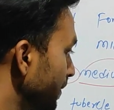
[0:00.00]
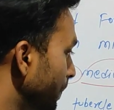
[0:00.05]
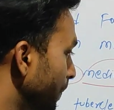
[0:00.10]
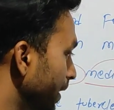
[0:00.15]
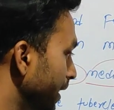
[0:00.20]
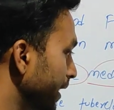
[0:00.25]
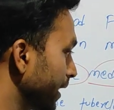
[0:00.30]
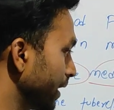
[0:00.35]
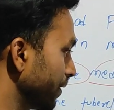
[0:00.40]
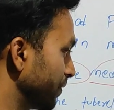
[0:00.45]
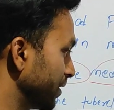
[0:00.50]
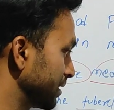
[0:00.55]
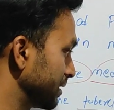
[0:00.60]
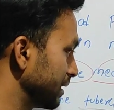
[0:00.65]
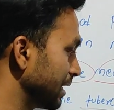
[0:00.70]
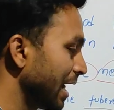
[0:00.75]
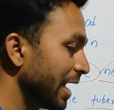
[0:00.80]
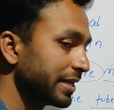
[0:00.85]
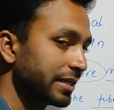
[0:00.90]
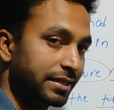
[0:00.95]
में पढ़ेंगे
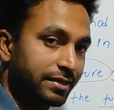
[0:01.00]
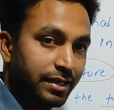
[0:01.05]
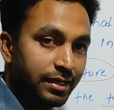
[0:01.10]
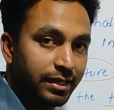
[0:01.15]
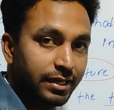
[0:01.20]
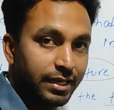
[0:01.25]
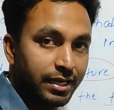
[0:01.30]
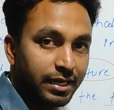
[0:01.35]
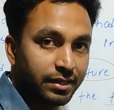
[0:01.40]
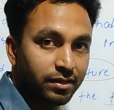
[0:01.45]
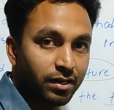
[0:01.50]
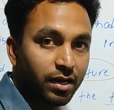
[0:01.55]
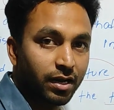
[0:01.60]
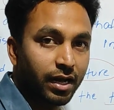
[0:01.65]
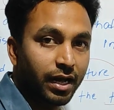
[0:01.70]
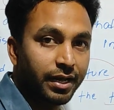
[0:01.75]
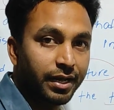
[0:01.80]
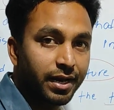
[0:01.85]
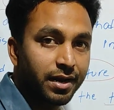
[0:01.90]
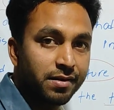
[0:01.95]
बेसिलाई जैसे कि एक तरह
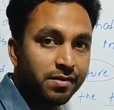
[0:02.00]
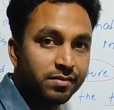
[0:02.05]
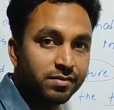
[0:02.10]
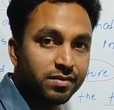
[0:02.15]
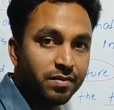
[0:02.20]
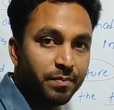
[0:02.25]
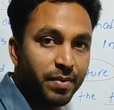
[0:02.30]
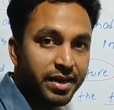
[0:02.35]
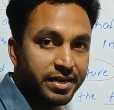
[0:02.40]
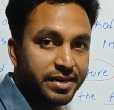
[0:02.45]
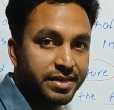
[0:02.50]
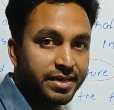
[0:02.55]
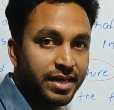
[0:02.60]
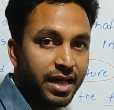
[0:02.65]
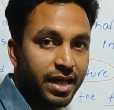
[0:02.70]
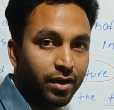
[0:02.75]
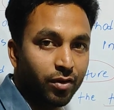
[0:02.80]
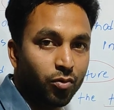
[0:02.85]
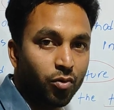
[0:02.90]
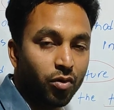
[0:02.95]
का ये
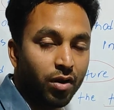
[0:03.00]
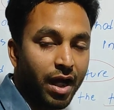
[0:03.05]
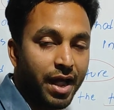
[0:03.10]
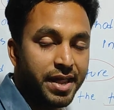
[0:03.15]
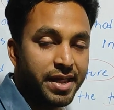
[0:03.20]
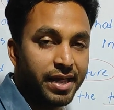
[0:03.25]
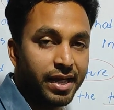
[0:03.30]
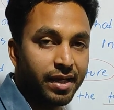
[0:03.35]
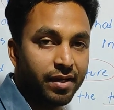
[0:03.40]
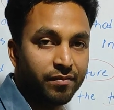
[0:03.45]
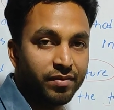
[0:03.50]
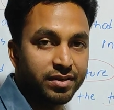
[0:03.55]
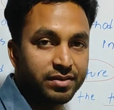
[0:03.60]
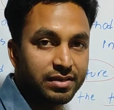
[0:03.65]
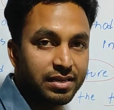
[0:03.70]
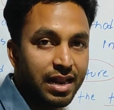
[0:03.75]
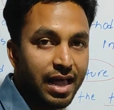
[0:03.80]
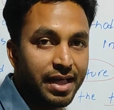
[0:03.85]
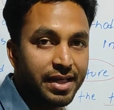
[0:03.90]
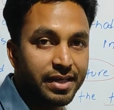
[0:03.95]
बैक्टीरिया है कोकाई है
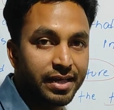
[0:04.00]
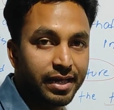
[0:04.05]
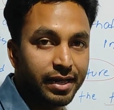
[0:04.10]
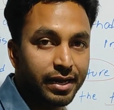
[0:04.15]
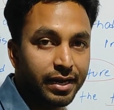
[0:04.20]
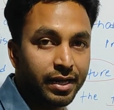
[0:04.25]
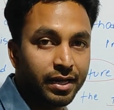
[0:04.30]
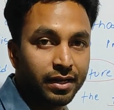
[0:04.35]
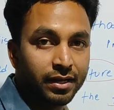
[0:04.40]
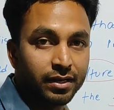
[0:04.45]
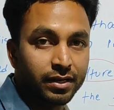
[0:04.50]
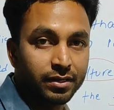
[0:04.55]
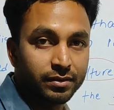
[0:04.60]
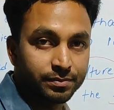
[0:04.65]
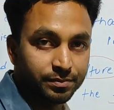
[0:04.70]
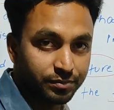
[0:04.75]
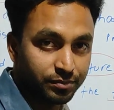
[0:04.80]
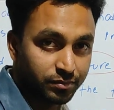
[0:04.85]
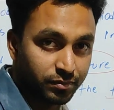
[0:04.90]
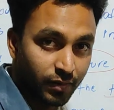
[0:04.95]
बेसिलाई है
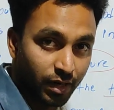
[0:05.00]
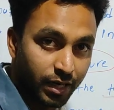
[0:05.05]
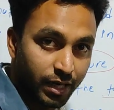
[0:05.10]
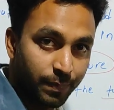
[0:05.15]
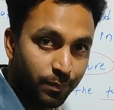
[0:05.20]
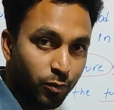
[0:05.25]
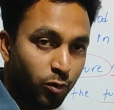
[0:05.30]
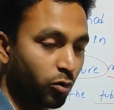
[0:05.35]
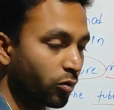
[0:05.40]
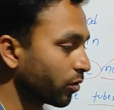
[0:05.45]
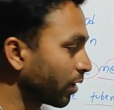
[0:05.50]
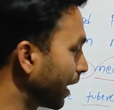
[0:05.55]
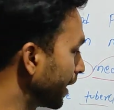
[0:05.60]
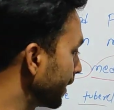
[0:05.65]
डिप्लो को